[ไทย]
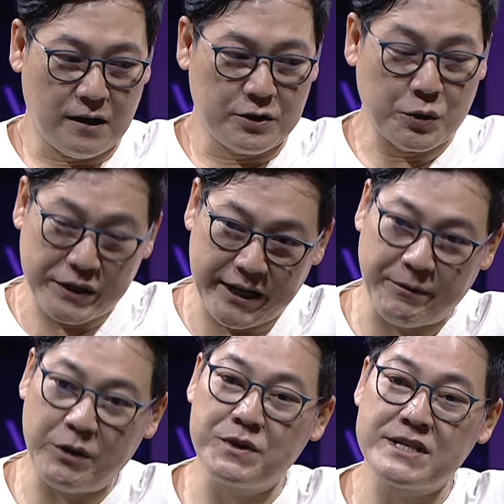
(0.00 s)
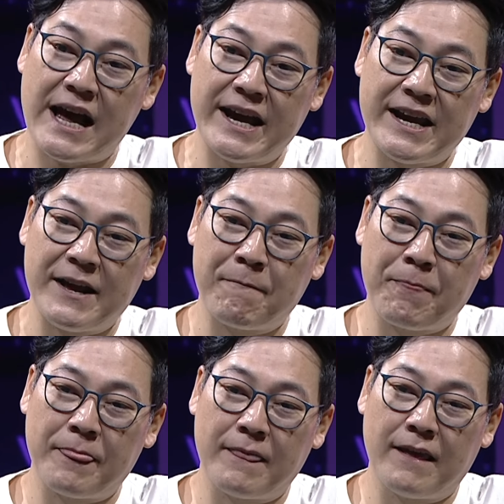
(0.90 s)
ชูชีพที่คุณใส่
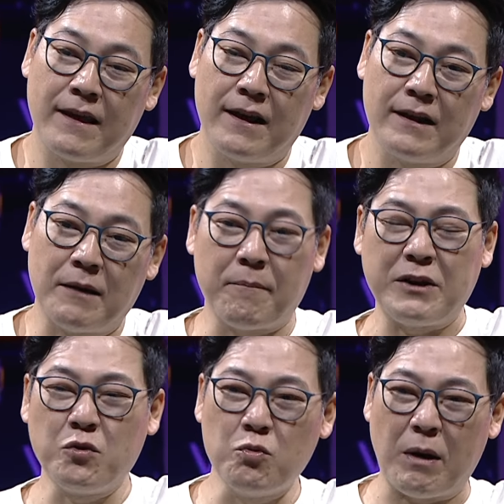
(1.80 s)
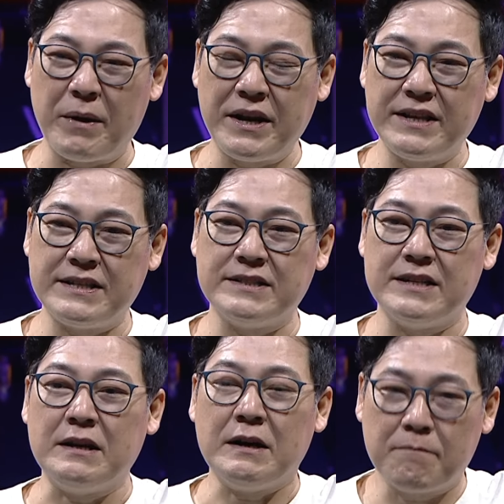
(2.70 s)
ทำไมดูแบบไอ้นี่จ
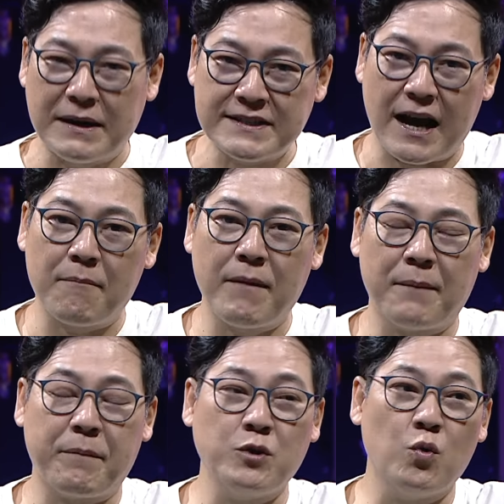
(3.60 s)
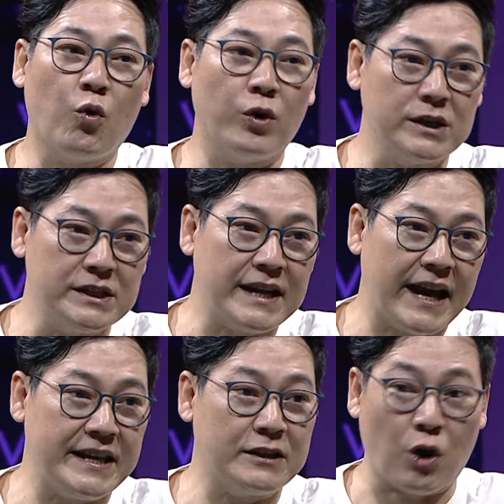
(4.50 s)
ริง ๆ มันสามารถพยุงคนอื่นได้
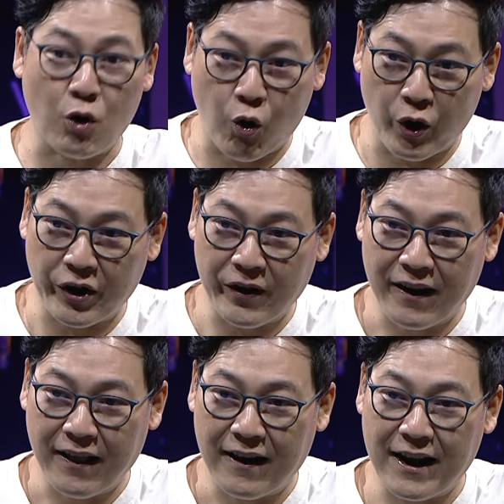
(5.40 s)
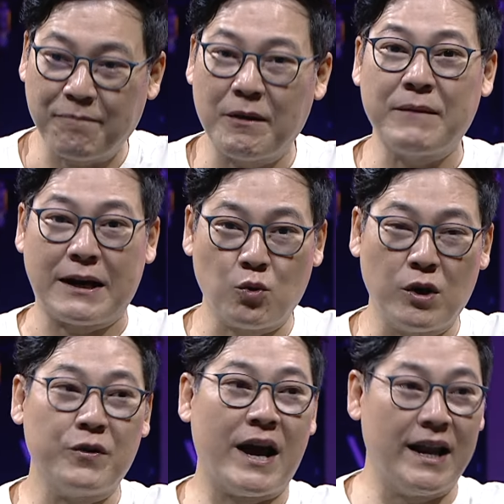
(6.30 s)
อีกสองคนรับน้ำหนักตัว
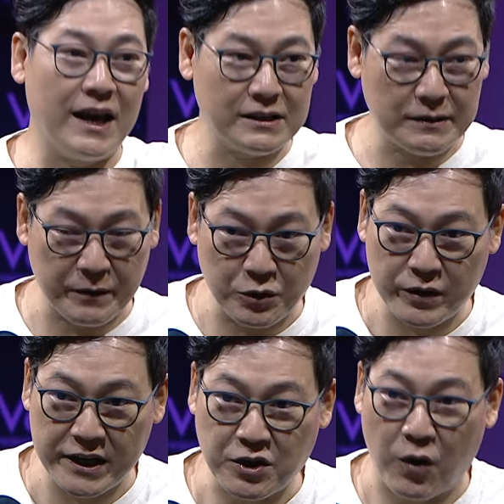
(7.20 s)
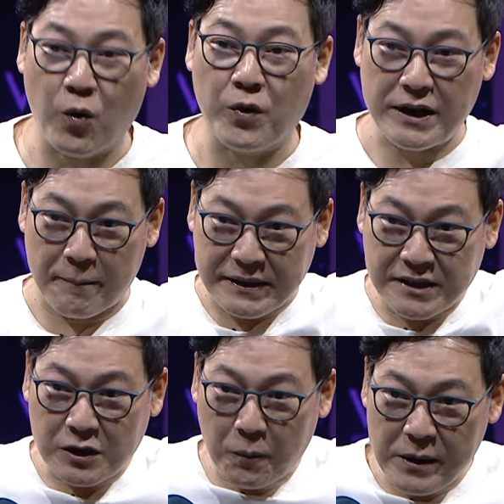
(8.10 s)
เราได้และมาอยู่ได้สองคน ทำไม
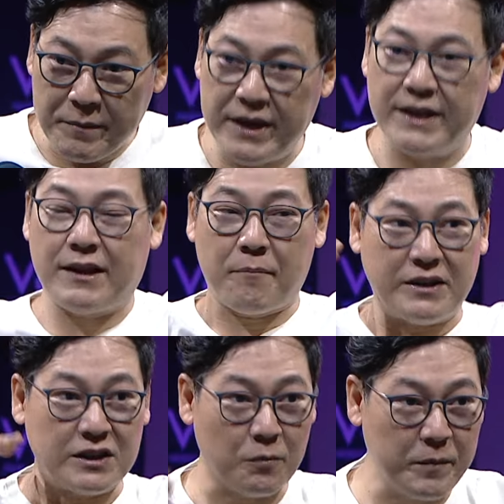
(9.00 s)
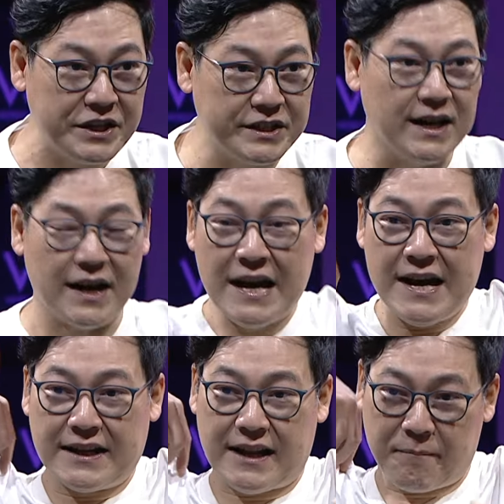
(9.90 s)
ถึงต้องมีมีดทำไมถึงต้องมีเชือก
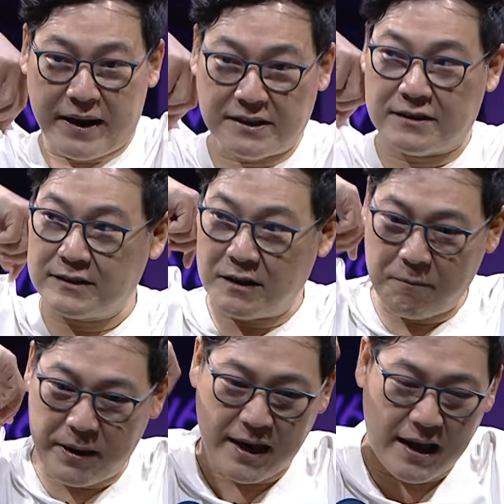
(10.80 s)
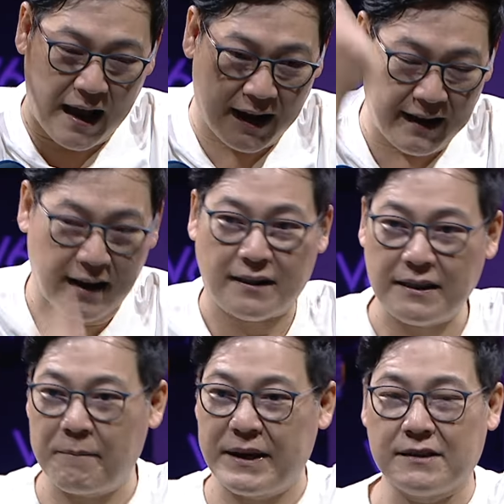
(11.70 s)
ทำไมถึงต้องมีฮาเน็ต
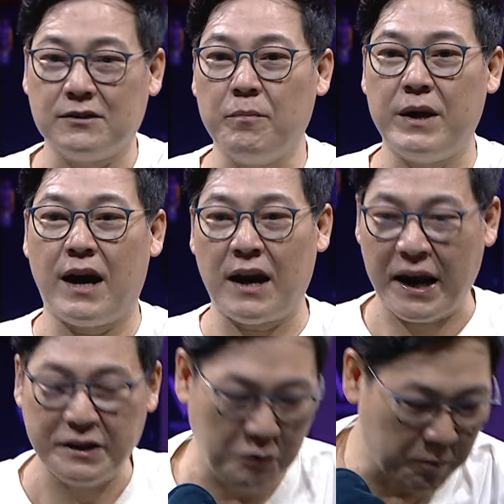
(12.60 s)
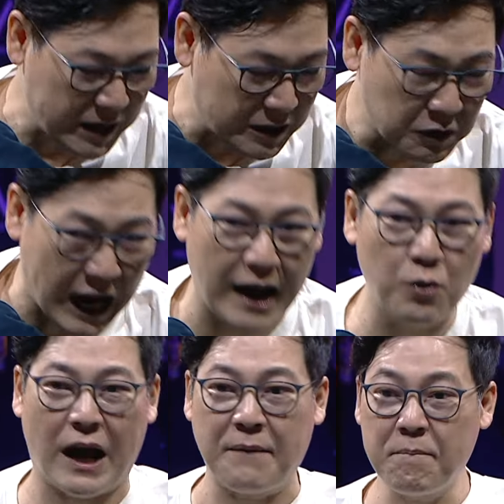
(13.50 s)
ทำไมถึงต้องมีอะไรต้องมีรองเท้า
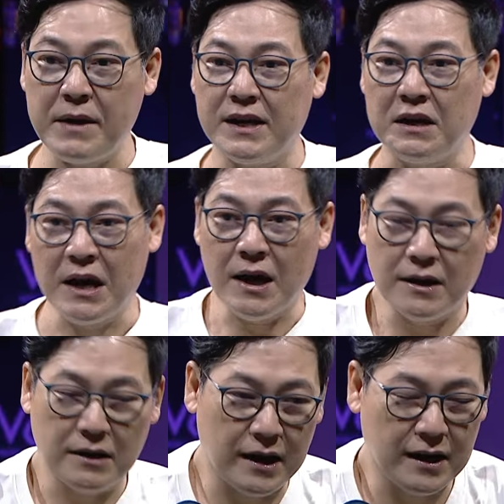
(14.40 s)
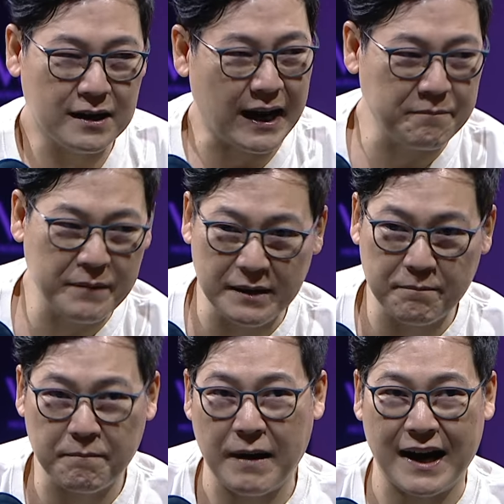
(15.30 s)
กันมีดเอ่อกันมีด
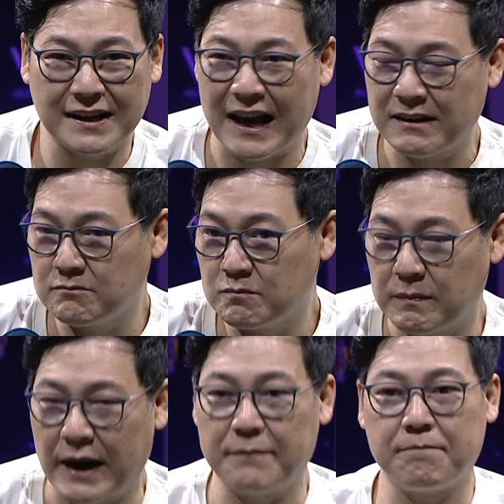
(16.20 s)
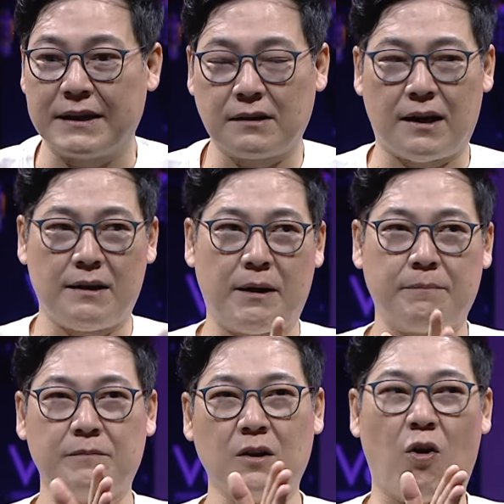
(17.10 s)
บาดกันบาดบาดอะไรแบบ
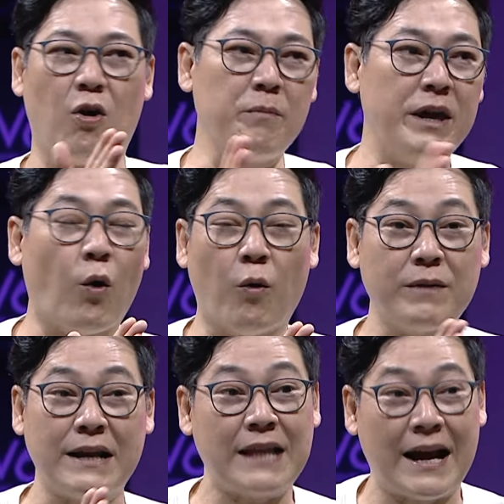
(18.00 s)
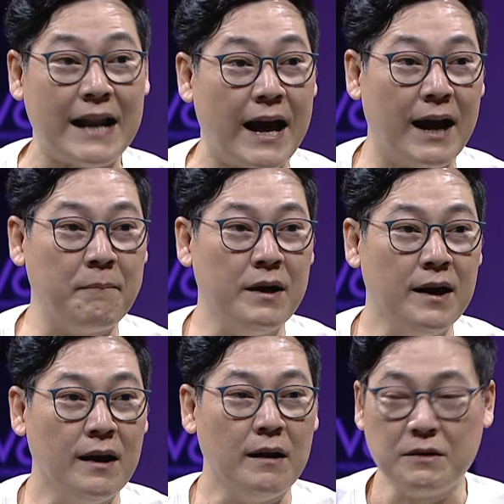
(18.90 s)
ของมีคมในใต้
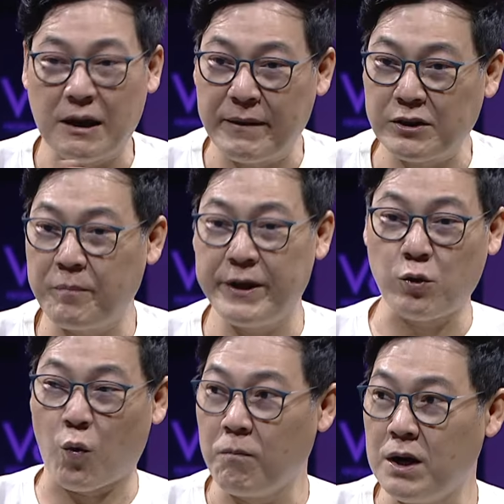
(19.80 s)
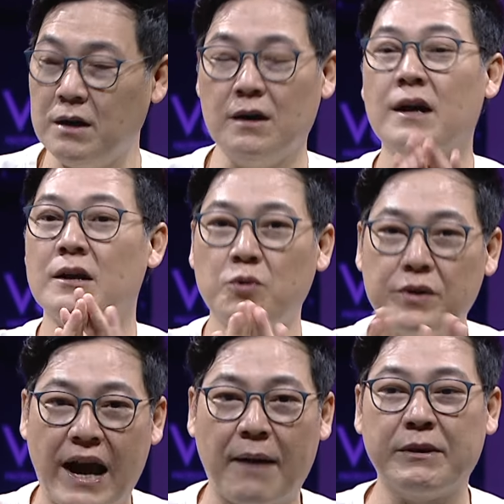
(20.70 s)
น้ำ ทำไมต้องมีถุงมือทุก
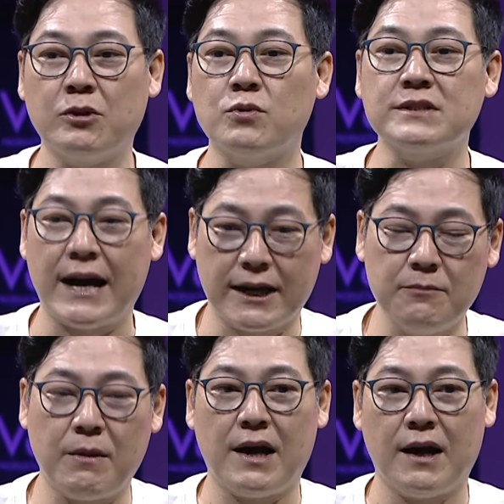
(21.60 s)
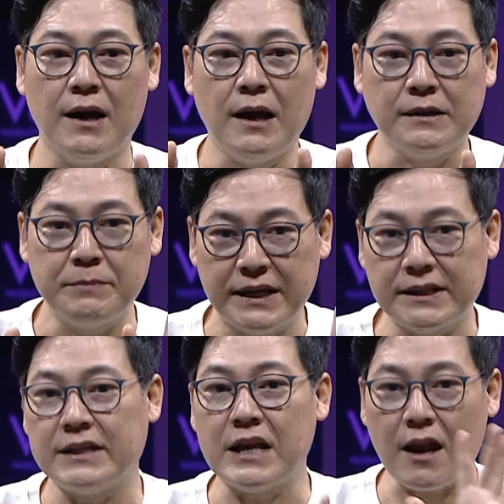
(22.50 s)
อย่างมันถูกสร้างขึ้นมา เพียง
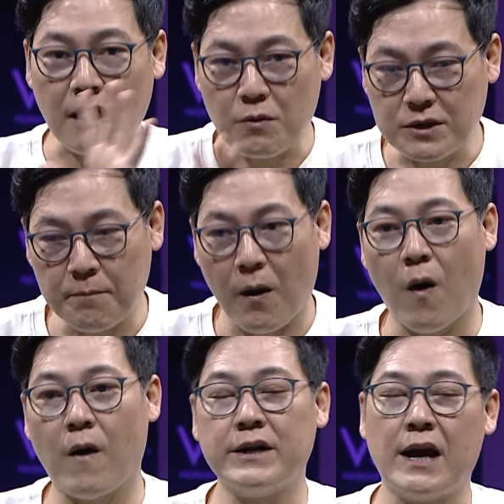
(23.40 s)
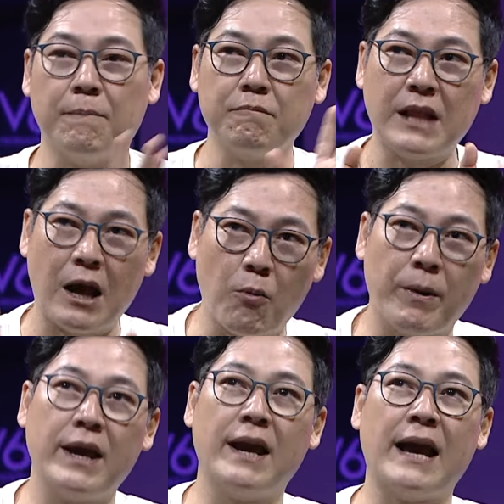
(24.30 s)
แต่ที่เราจะบอกเนี่ยเรา
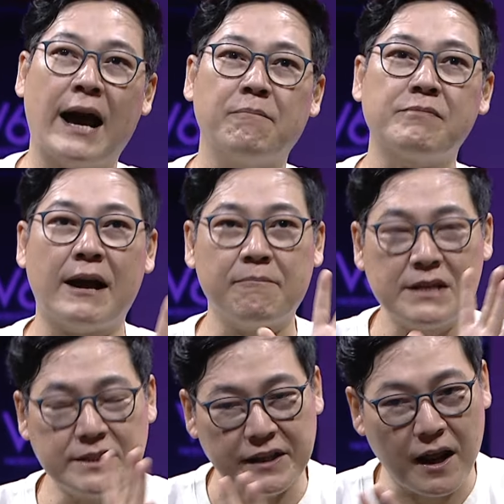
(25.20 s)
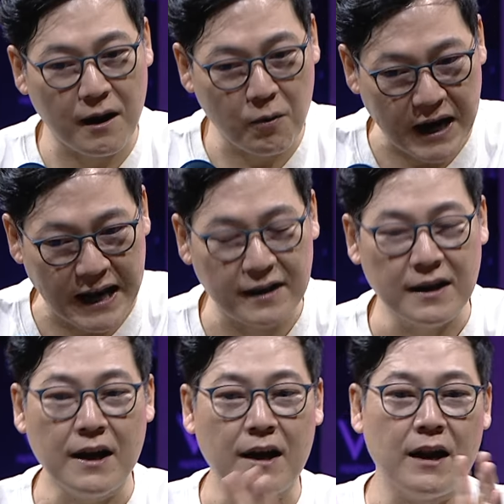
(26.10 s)
พยายามทำในสิ่งที่เรารัก
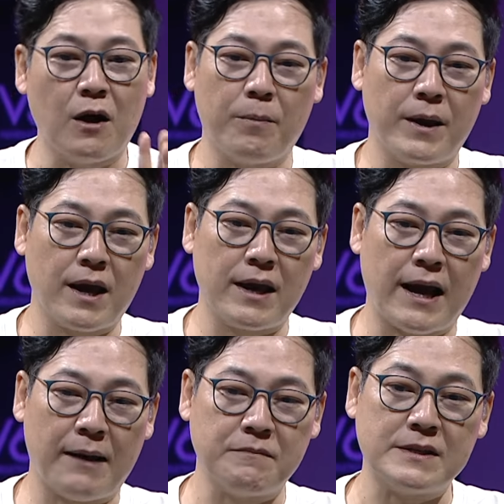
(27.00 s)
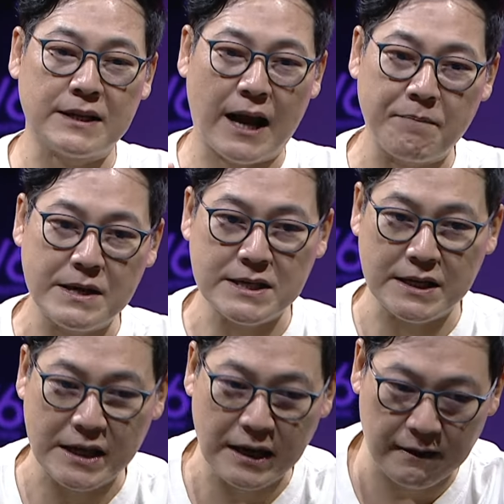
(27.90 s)
เราพยายามจะทำในสิ่
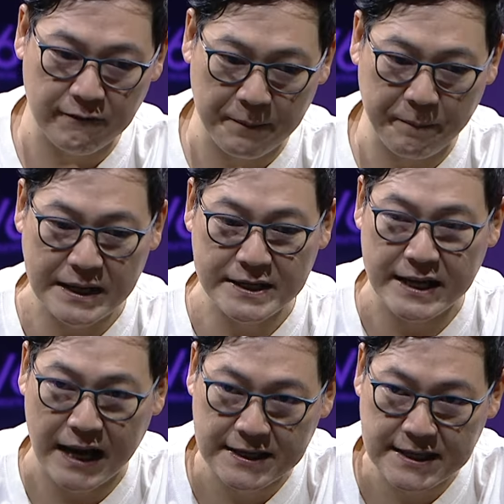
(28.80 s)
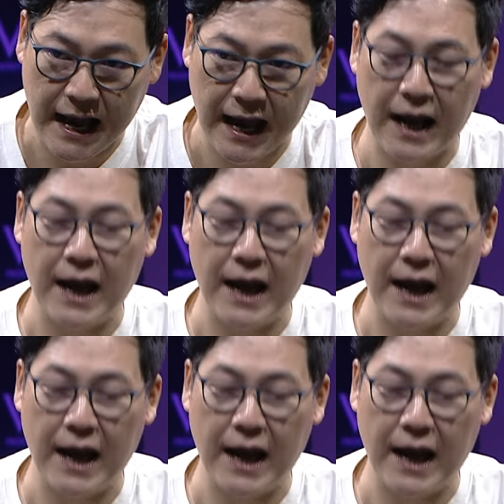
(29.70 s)
งที่คำว่าเป็นจิตอาสา